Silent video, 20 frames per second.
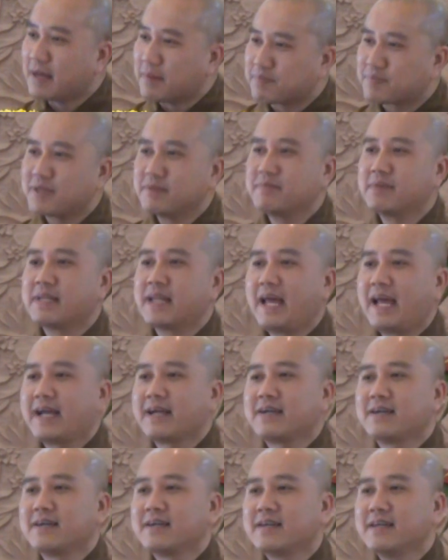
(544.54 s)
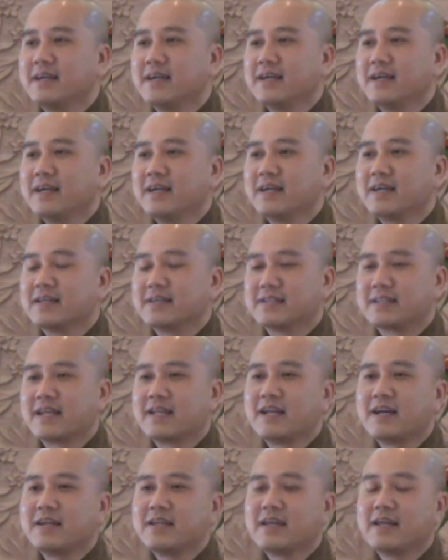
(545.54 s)
tập cho mình hát á người
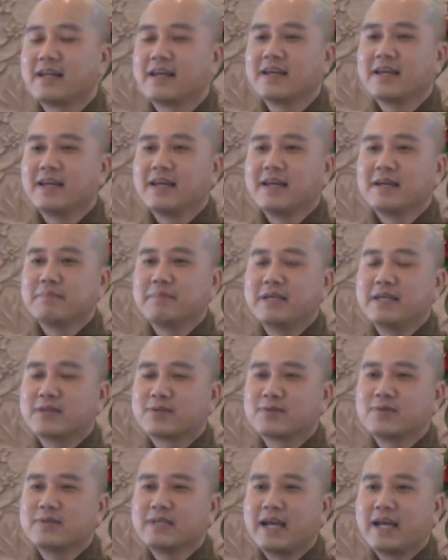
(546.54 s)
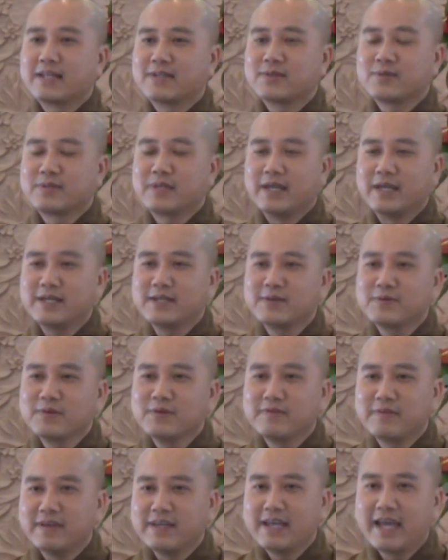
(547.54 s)
ta nói là bây giờ tôi già tôi chỉ cho
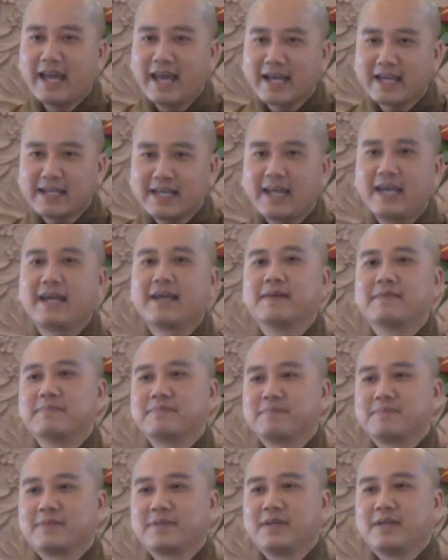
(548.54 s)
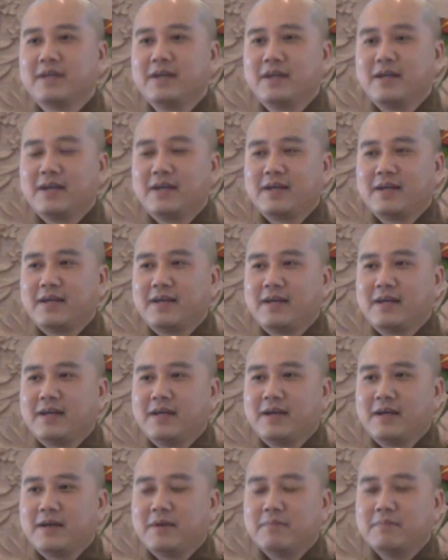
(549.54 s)
quý vị hát nha
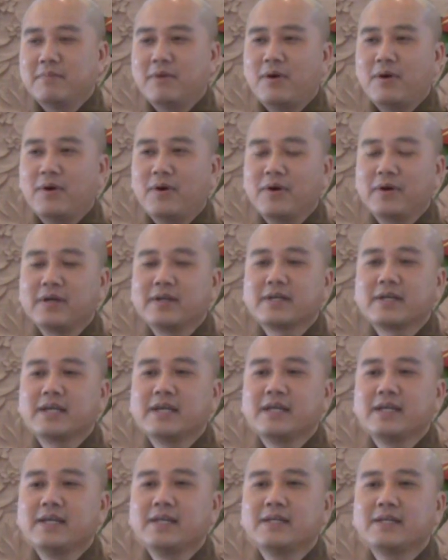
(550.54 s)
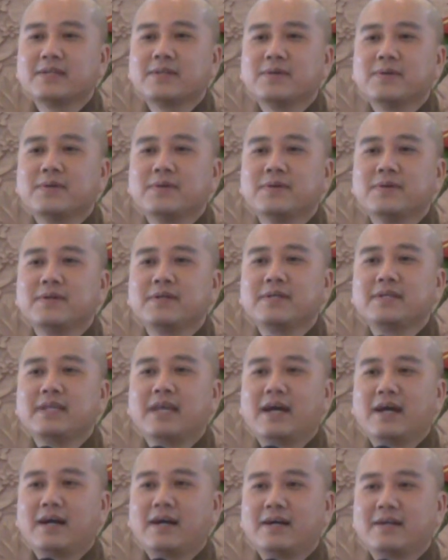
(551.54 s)
mỗi khi
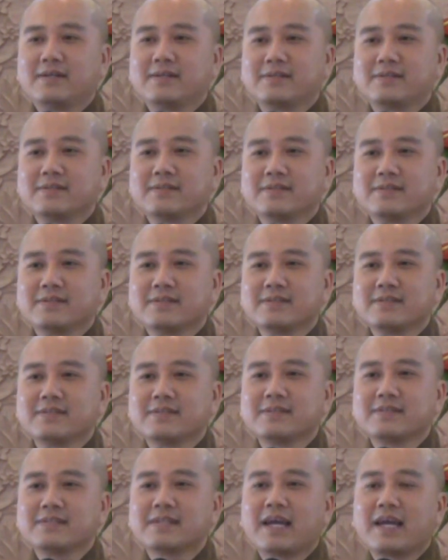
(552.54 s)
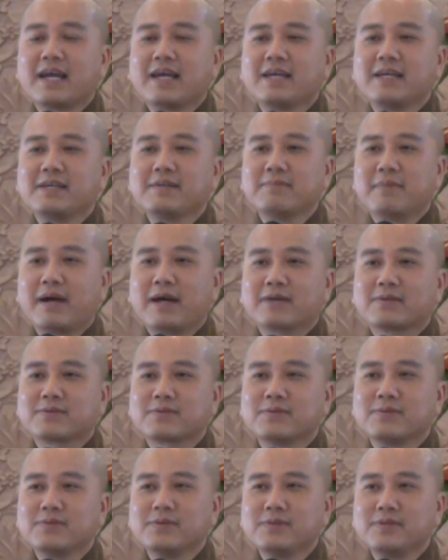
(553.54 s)
tôi giận cái mặt
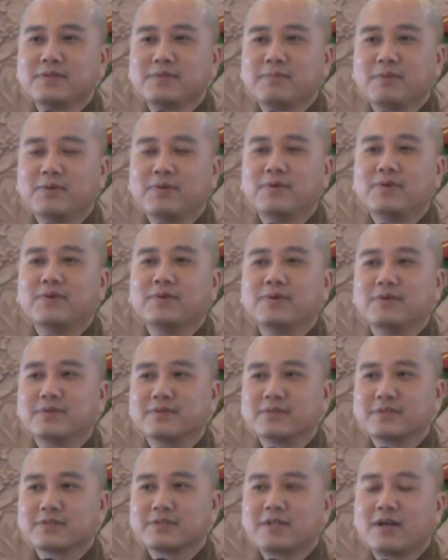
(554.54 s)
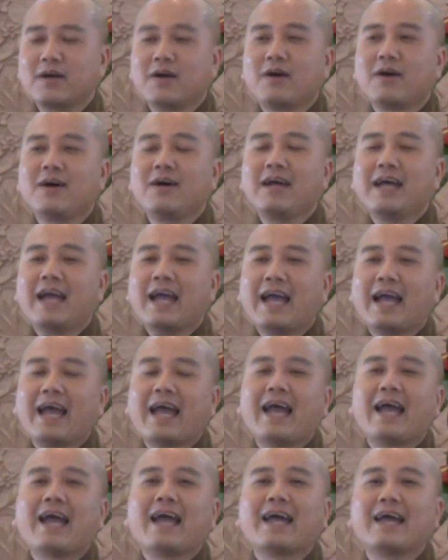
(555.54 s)
tôi buồn so
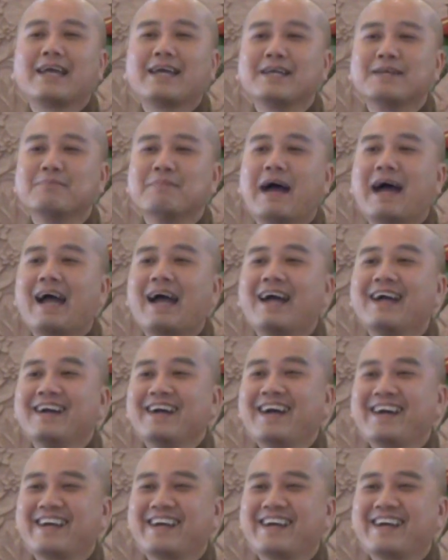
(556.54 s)
hài bạc